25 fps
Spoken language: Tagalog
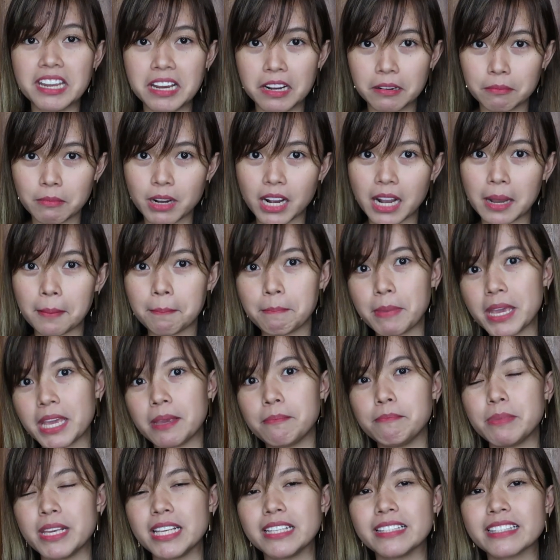ng mga
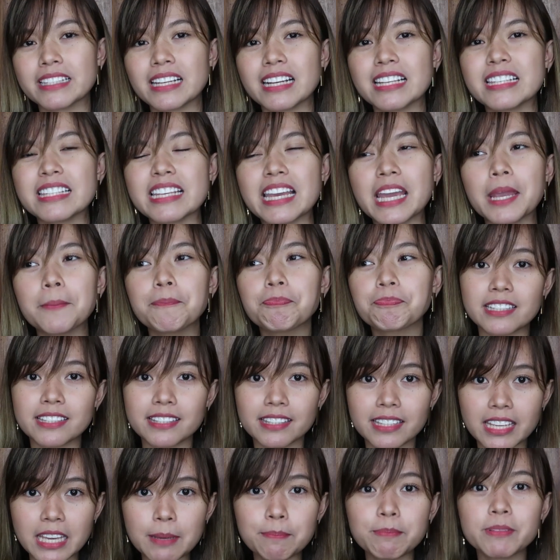babies kasi it
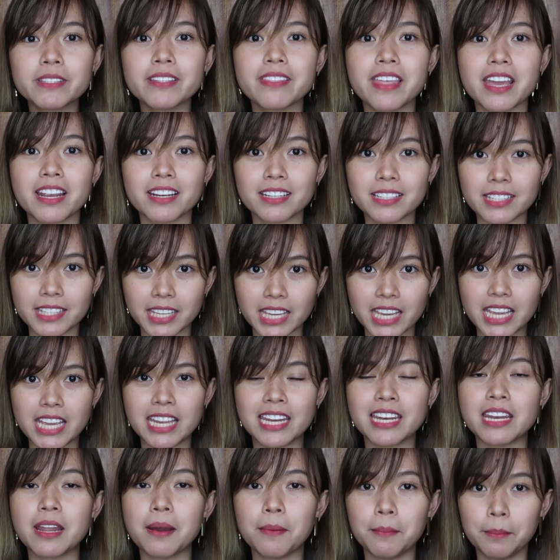keeps their
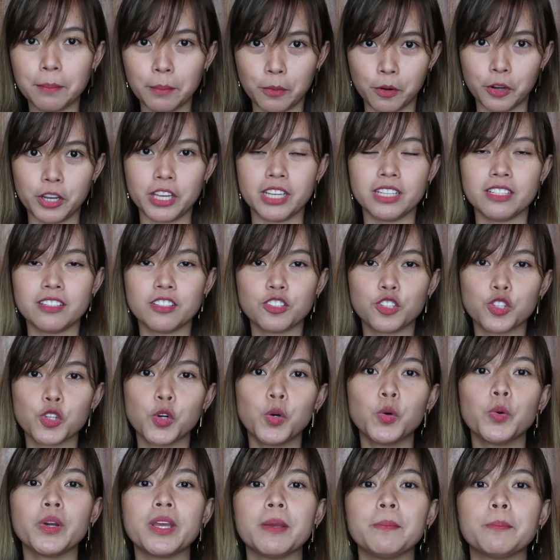skin moist.
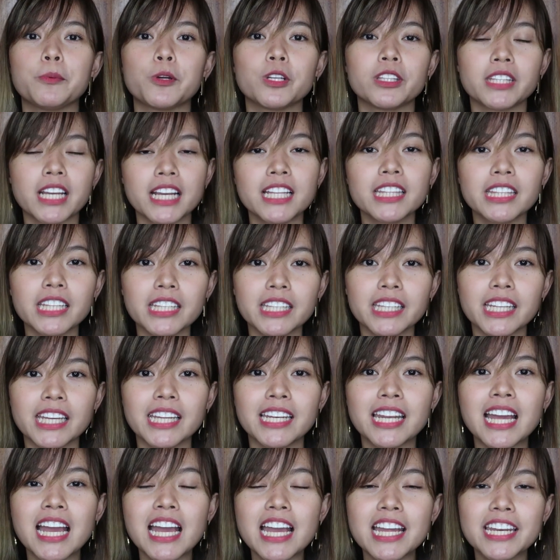So, importante
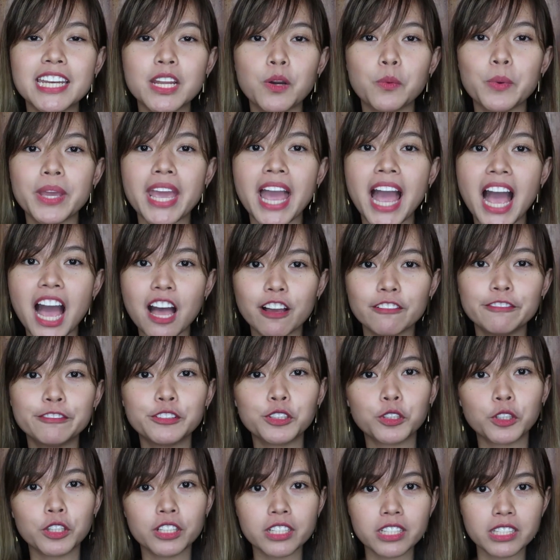din na we
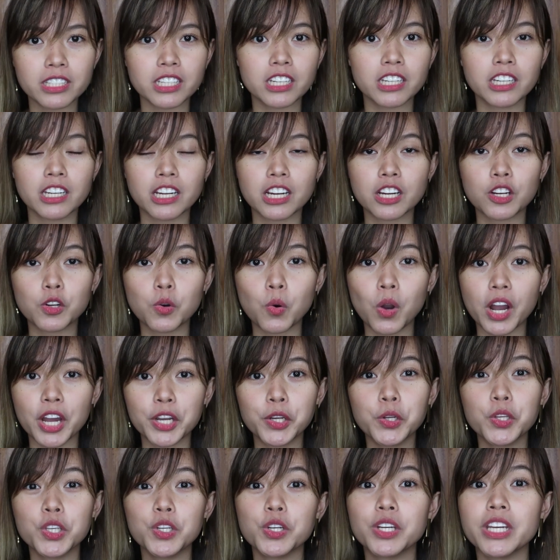have to consider kung
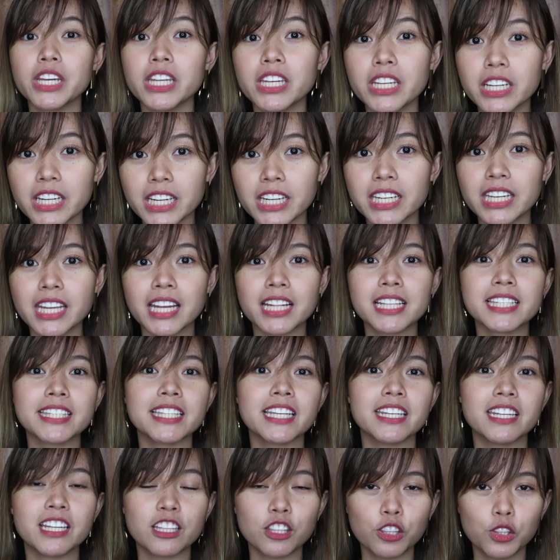ano yung
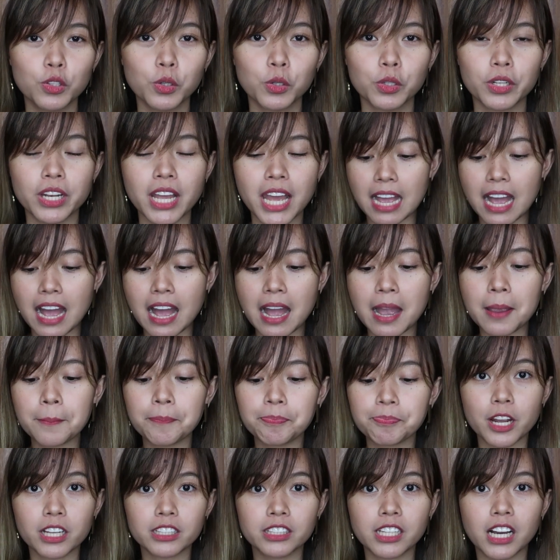ingredients na nandun
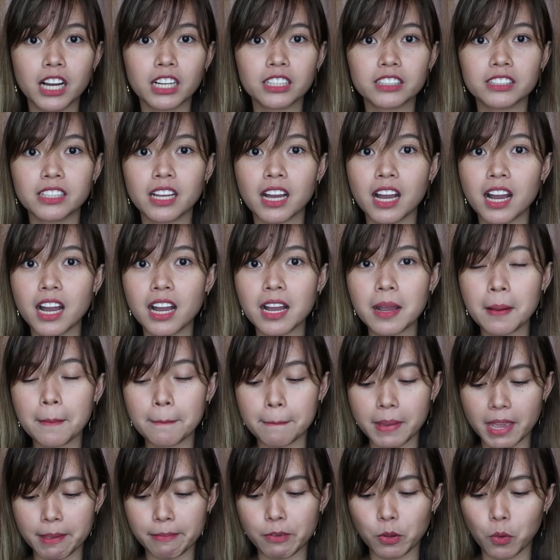sa product na na
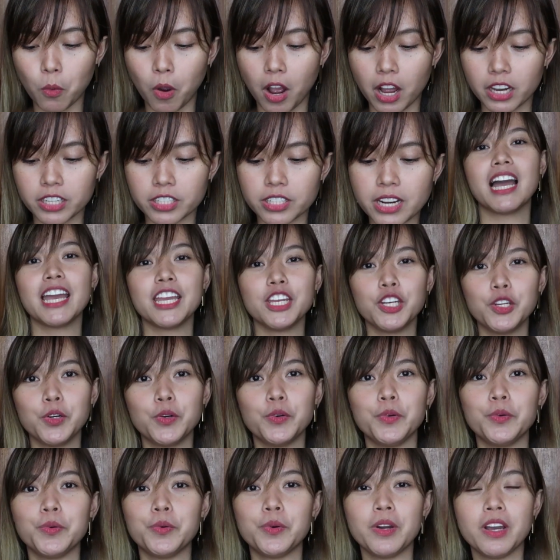baby wash. I
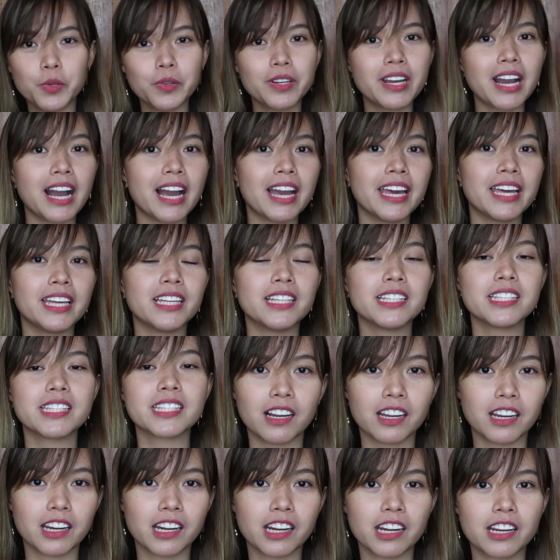know you guys
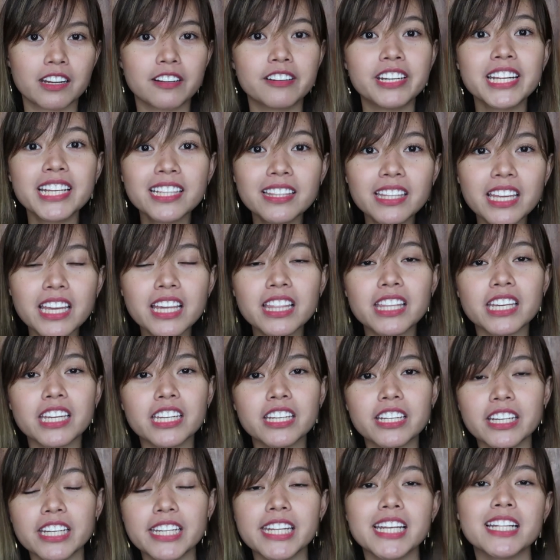are reading the
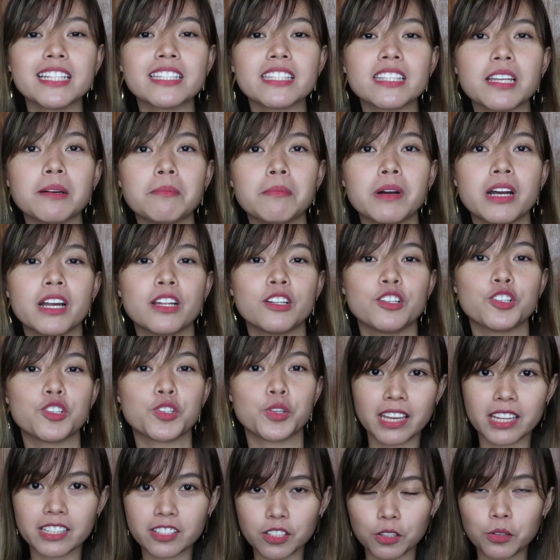ingredients naman.
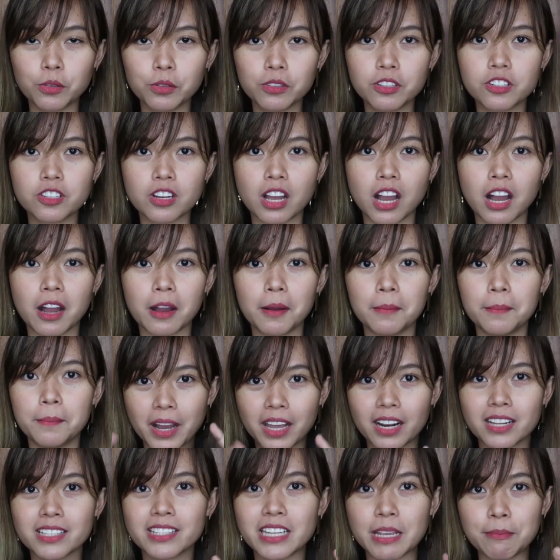it's a good job
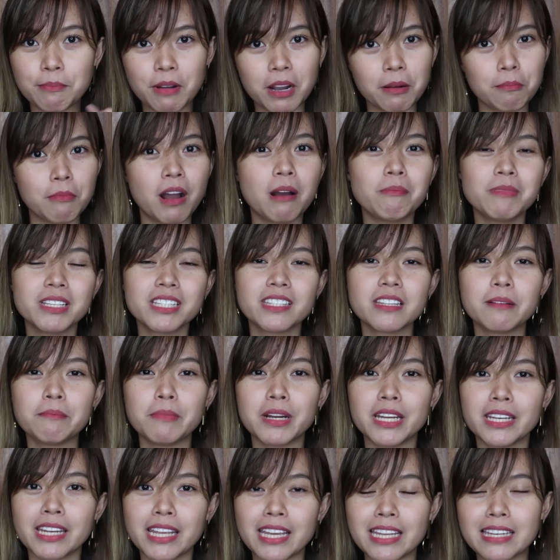para sa ibang mommies
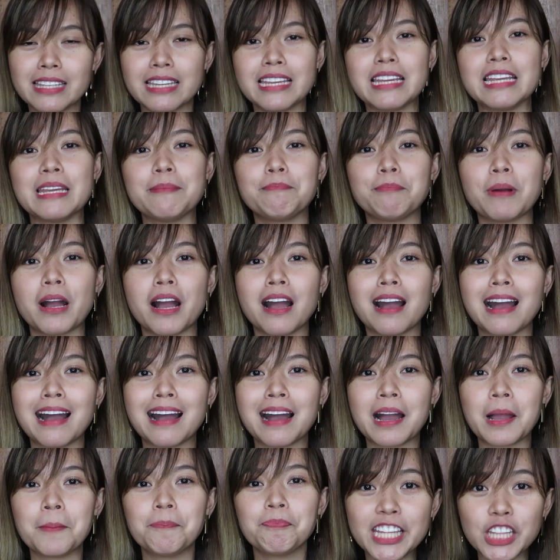naman na hindi
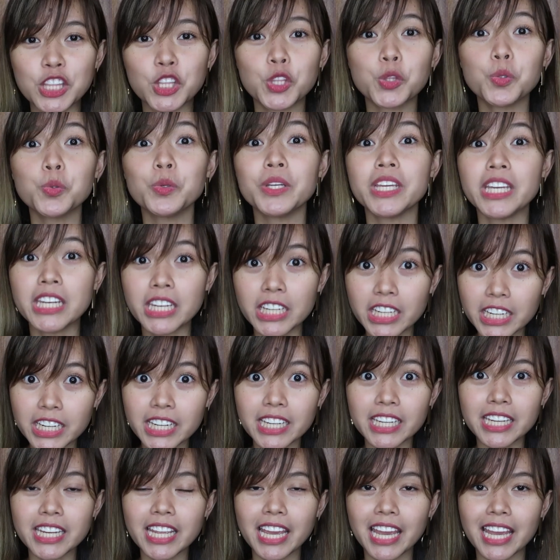pa into
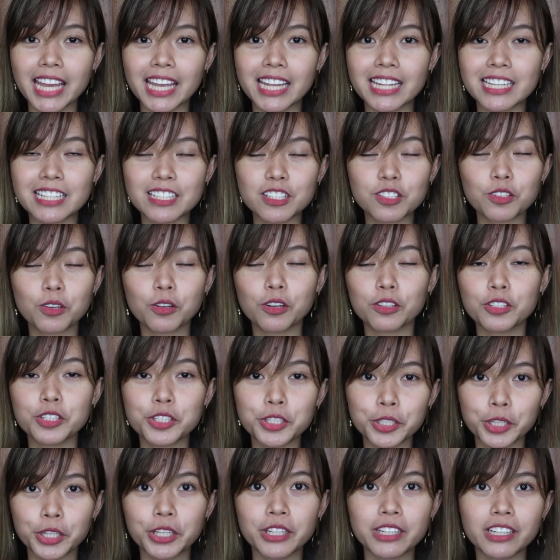ingredients,
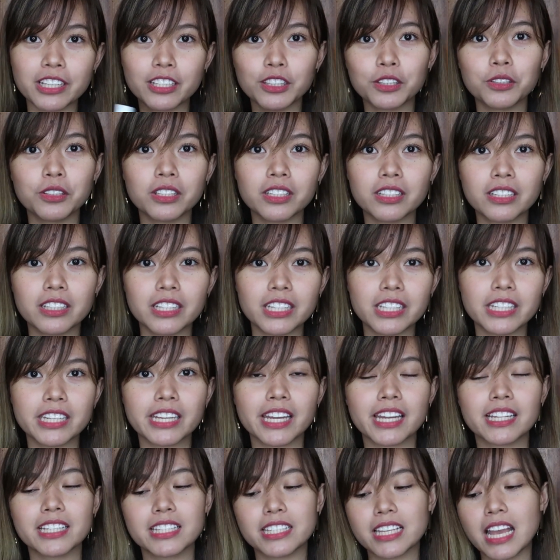concerned into
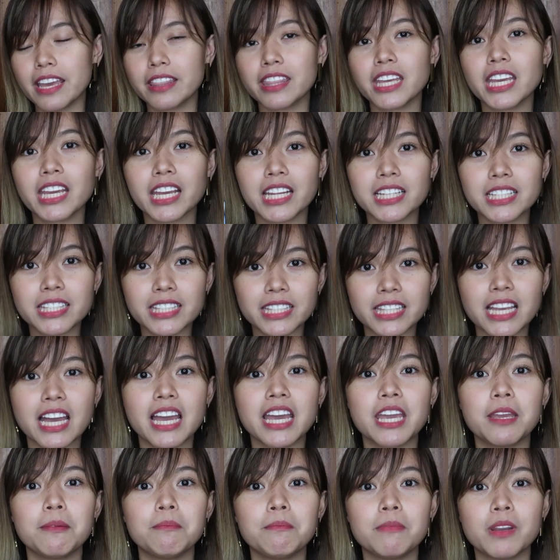ingredients. I think it's
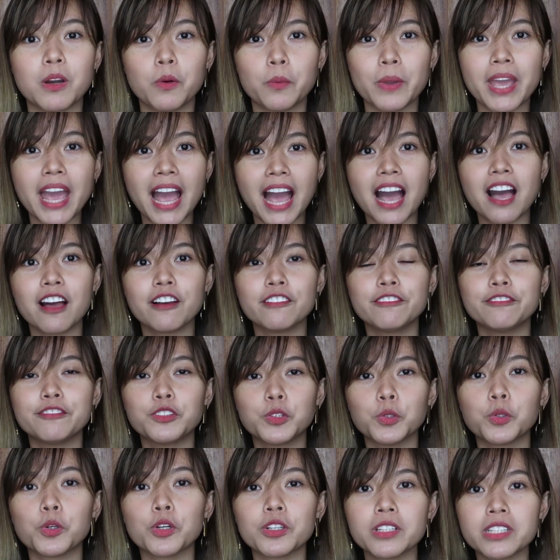time na we have
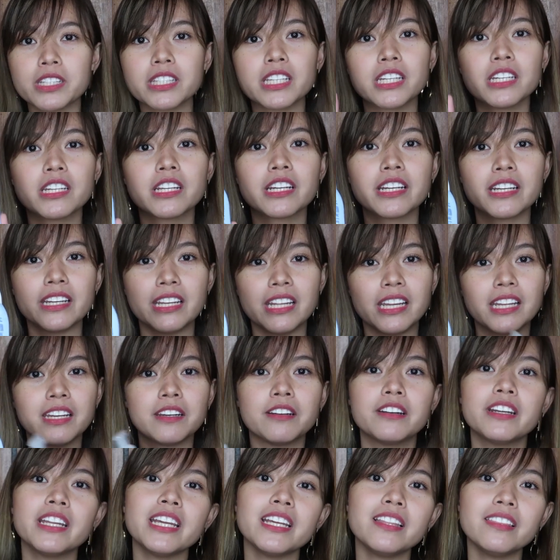to consider
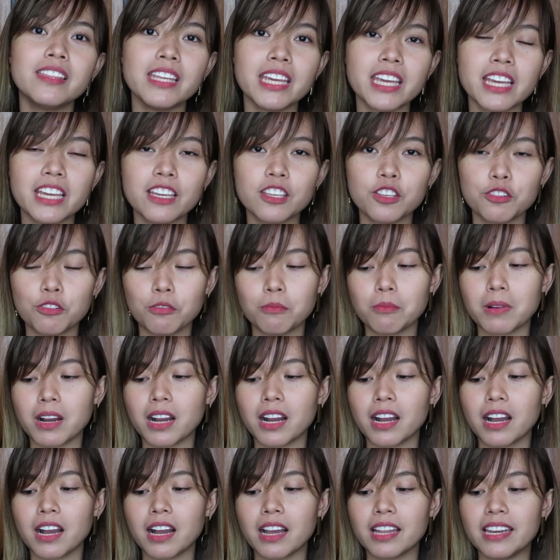din reading yung
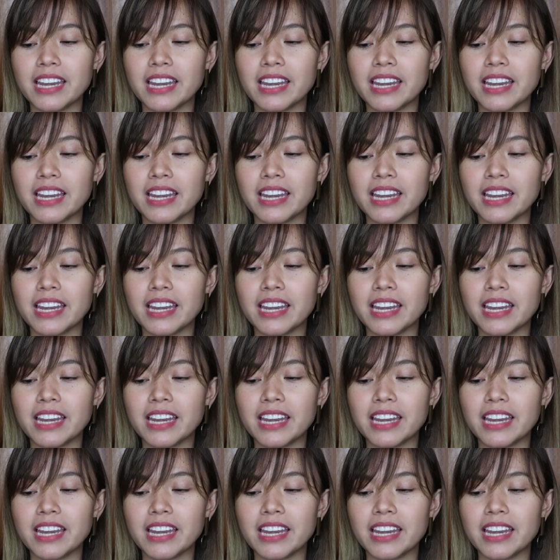mga